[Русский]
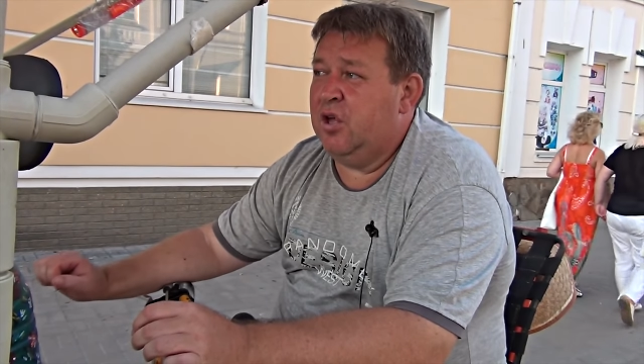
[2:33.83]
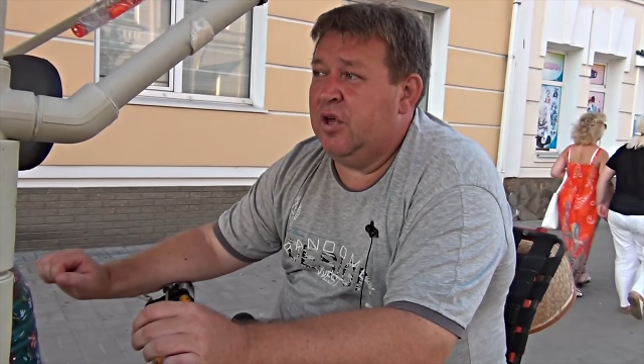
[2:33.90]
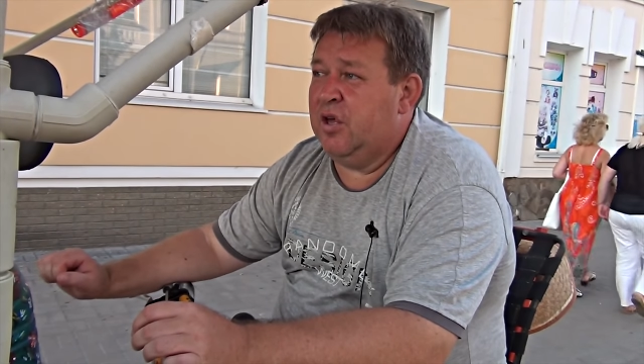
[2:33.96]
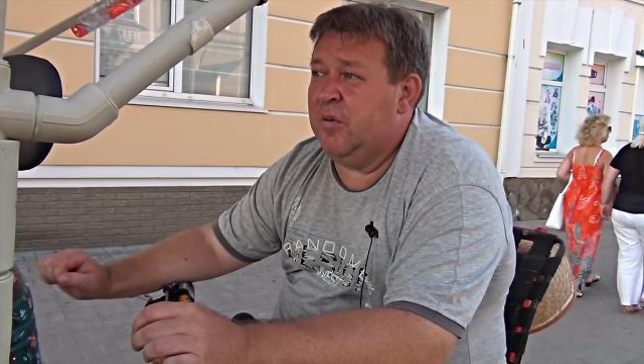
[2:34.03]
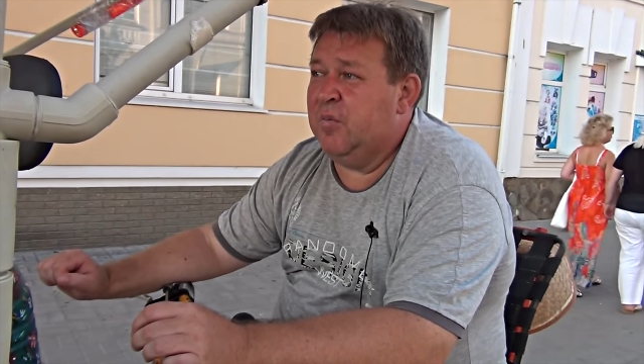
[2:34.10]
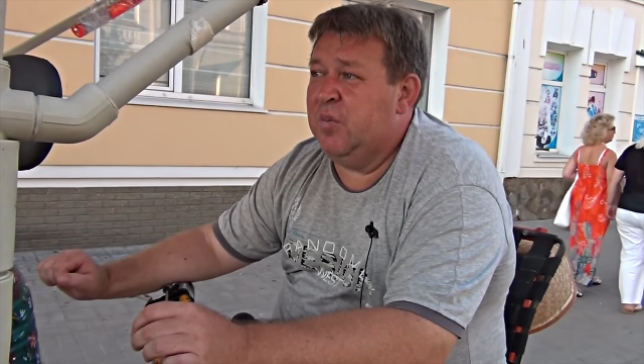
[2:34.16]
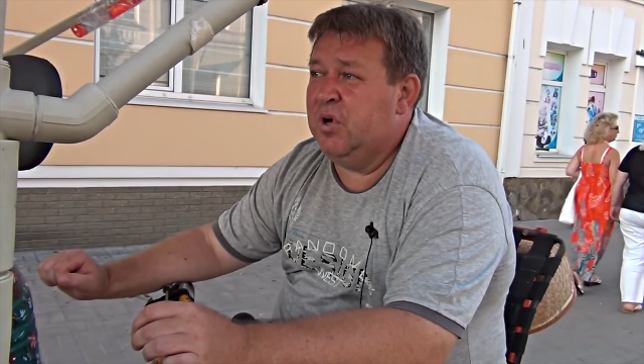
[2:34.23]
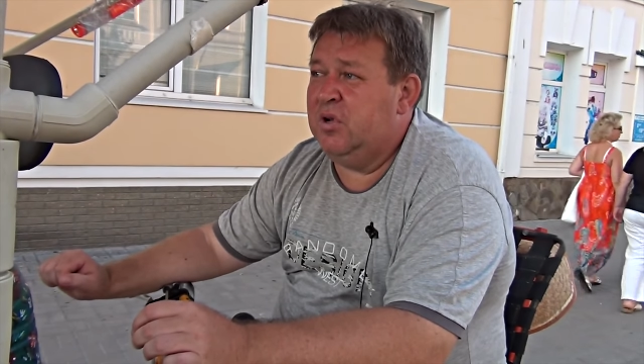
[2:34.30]

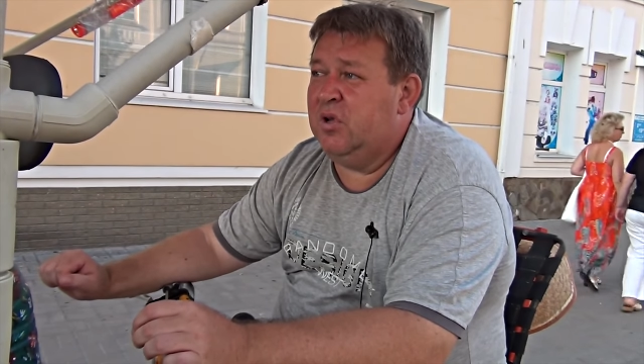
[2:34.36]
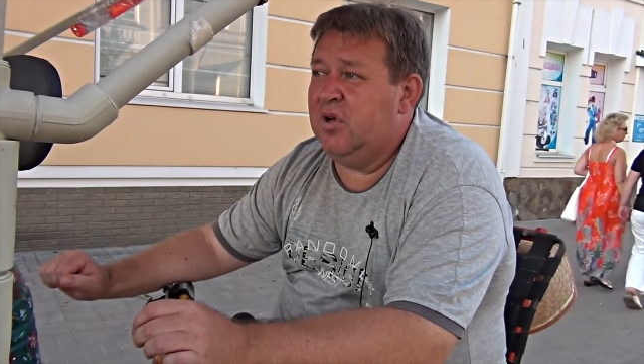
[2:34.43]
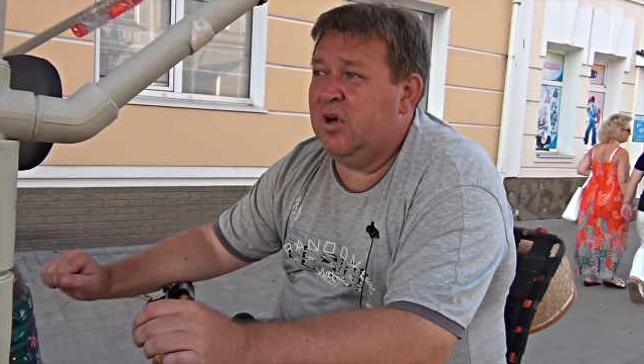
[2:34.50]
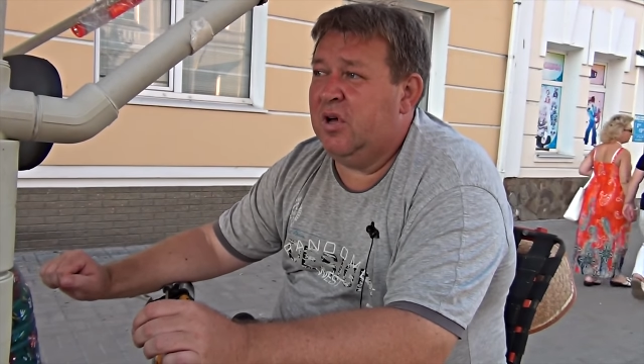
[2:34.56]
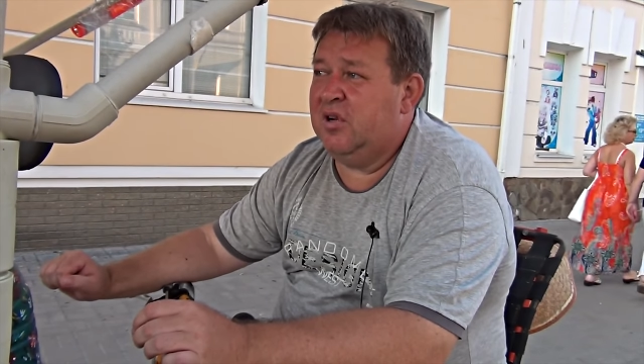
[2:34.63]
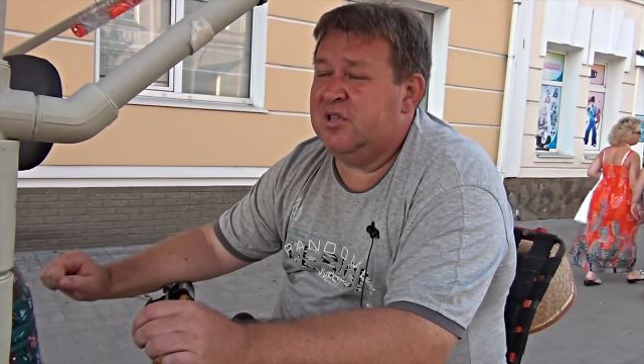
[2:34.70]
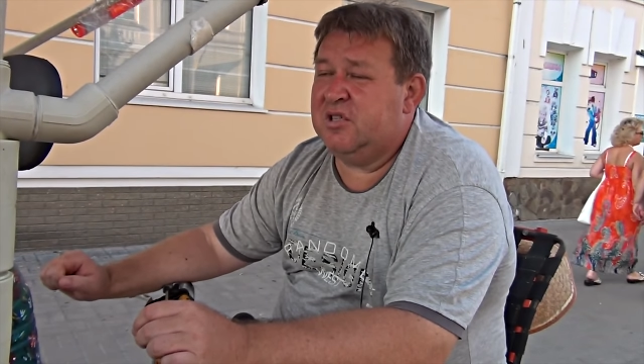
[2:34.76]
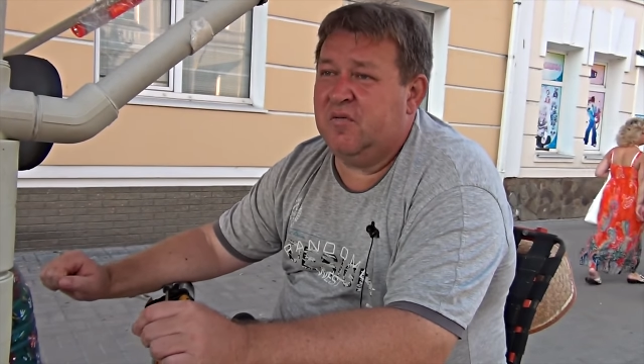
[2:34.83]
И было
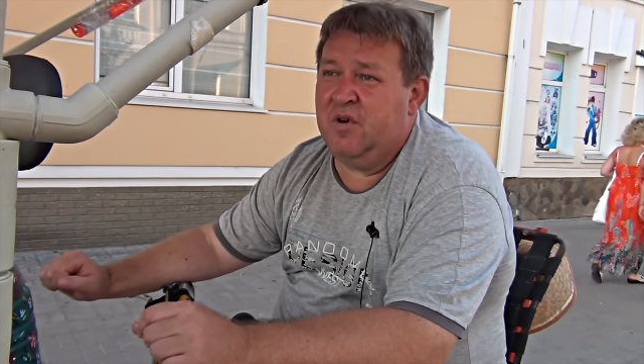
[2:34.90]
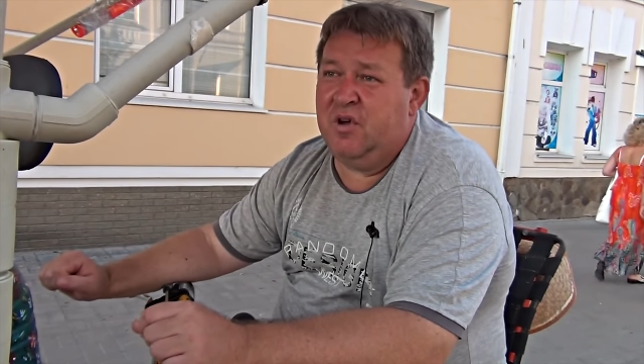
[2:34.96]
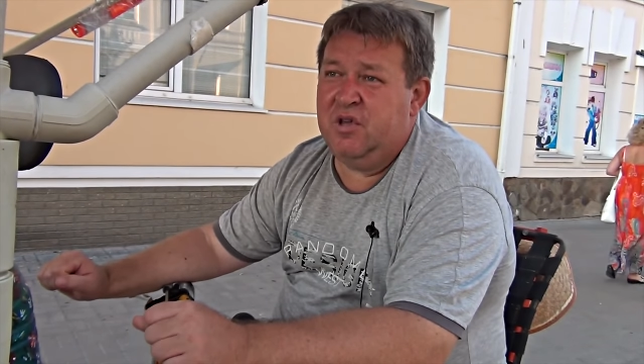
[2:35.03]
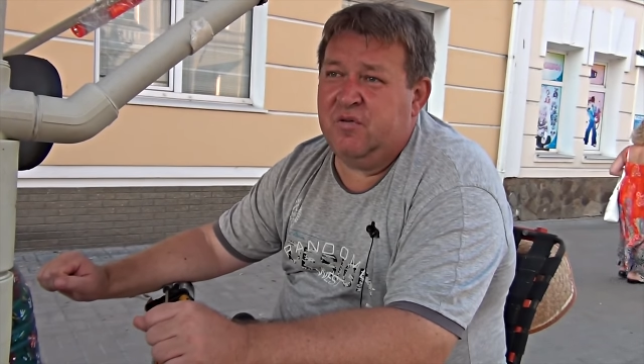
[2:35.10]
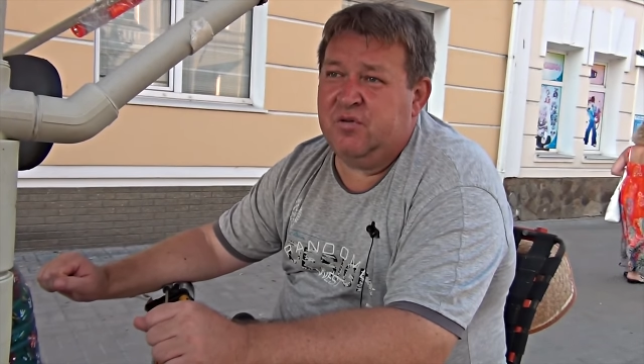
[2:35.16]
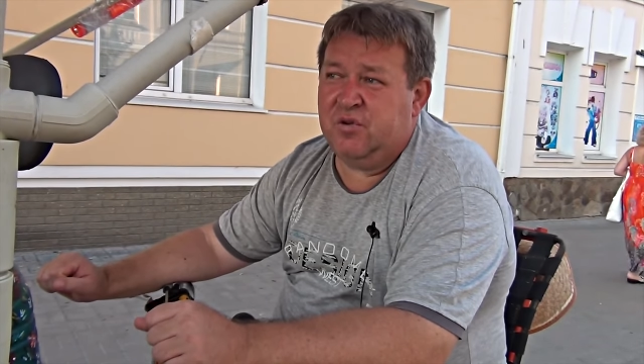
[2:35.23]
голосование в